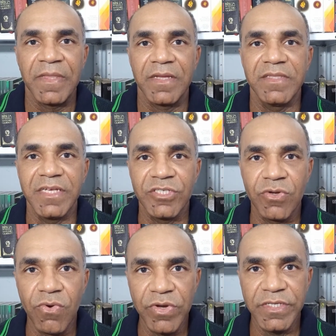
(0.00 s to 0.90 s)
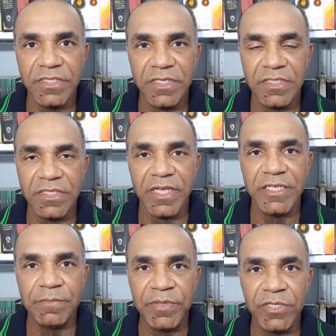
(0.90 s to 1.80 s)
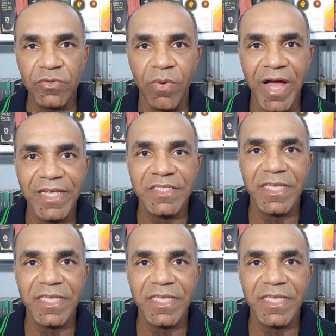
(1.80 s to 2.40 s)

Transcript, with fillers: Das coisas espirituais